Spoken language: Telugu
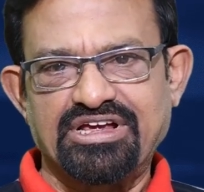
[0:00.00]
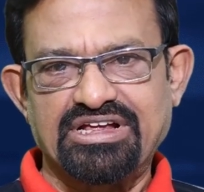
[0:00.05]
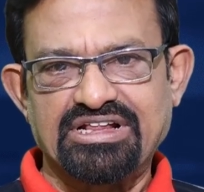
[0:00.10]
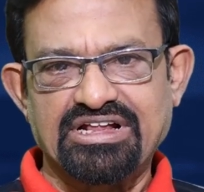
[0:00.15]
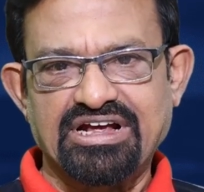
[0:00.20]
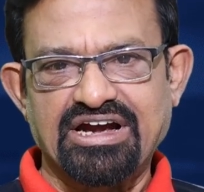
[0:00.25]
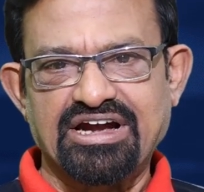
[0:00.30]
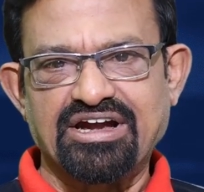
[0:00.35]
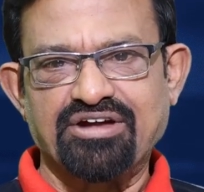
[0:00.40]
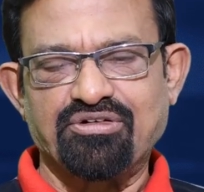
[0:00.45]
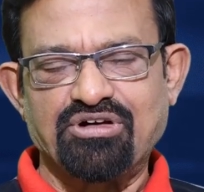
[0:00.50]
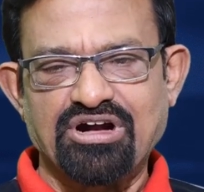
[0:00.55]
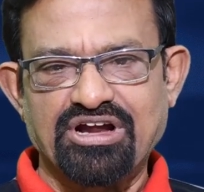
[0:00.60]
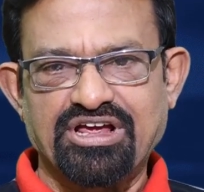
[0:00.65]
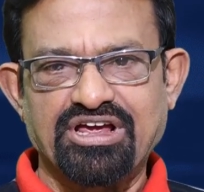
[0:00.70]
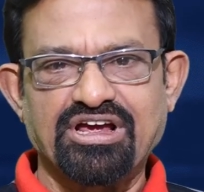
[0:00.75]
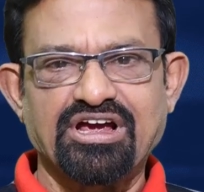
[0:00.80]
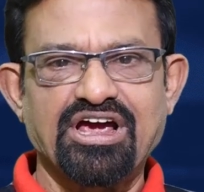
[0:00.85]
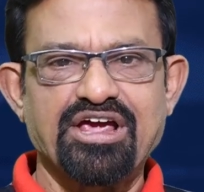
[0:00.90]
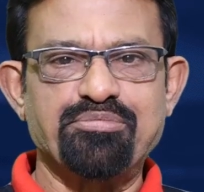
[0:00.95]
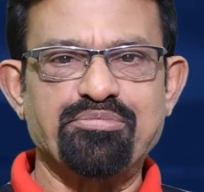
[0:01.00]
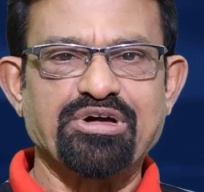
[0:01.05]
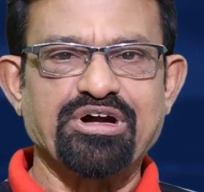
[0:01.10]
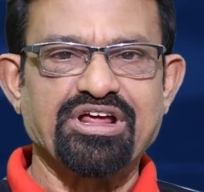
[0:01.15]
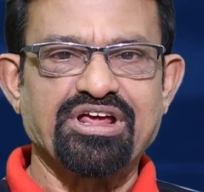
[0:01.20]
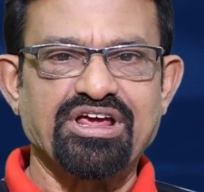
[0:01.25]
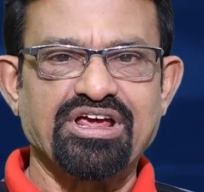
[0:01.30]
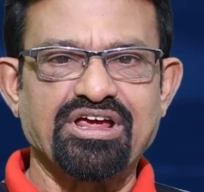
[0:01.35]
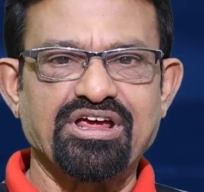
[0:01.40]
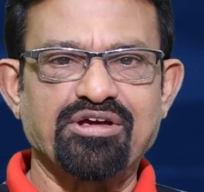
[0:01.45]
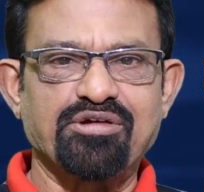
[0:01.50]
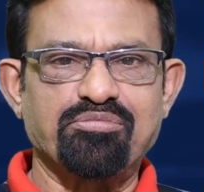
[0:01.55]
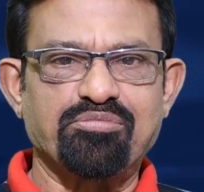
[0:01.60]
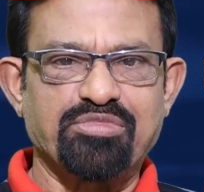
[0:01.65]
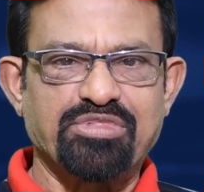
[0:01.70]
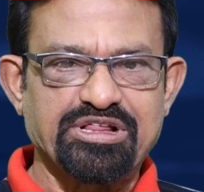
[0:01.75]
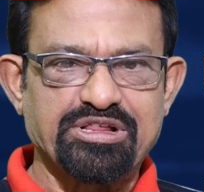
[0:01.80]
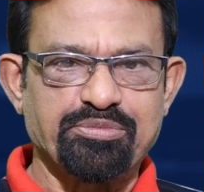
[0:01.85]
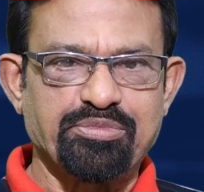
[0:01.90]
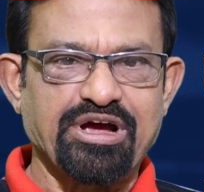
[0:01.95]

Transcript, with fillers: ఎందుకంటే వాళ్ళకి ఇంకా ఇప్పటికీ పది